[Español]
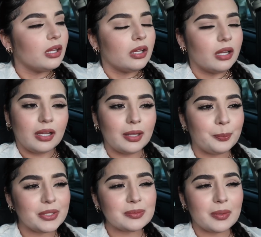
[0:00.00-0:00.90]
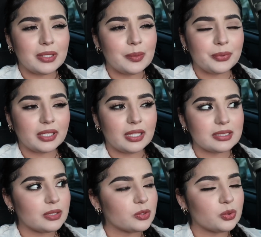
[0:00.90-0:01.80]
ah, pues me vine porque ya
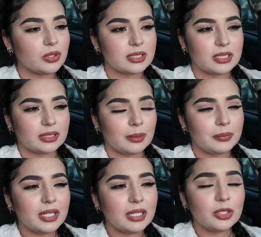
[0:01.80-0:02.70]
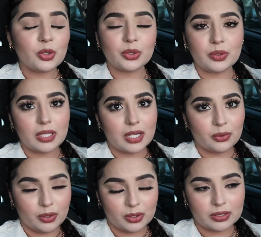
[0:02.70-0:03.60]
se va a oscurecer también y luego tengo que
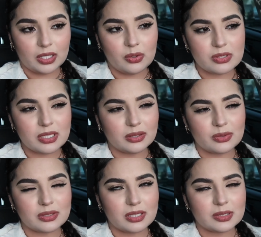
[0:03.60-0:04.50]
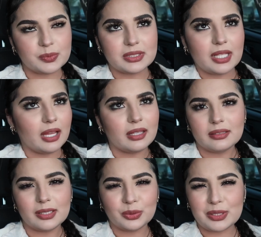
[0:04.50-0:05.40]
recoger otra cosa, entonces pues ya,
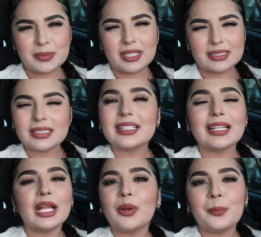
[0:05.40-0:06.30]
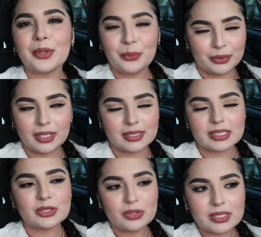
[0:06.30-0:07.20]
de todas maneras ni siquiera le compré una de
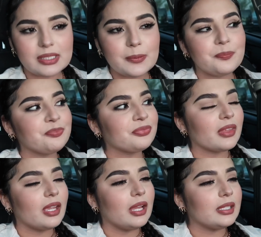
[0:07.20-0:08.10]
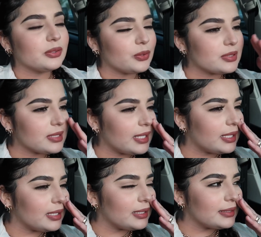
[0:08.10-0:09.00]
esas cosas.
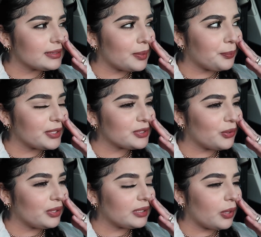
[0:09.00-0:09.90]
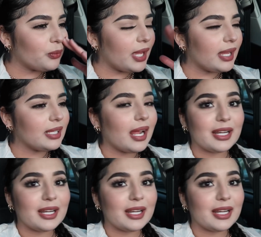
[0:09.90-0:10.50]
Entonces, pues ahorita voy a ir a